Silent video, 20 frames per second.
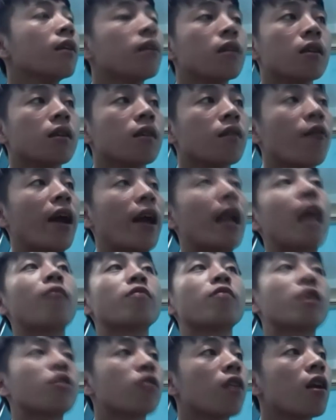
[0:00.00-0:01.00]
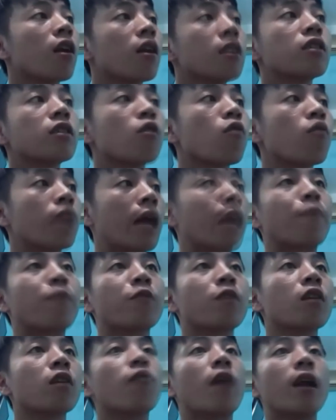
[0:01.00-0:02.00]
phải làm sao cho đất nước tốt đẹp chứ
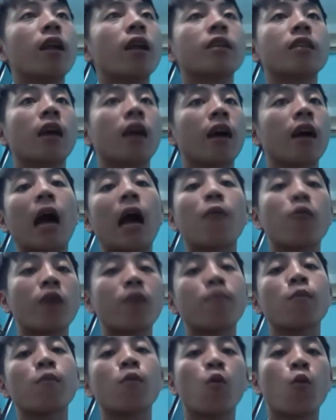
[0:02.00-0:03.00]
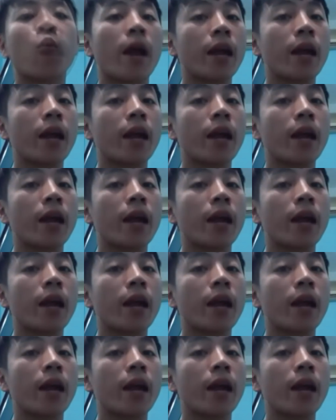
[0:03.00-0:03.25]
không phải là tự hào một cách mù quáng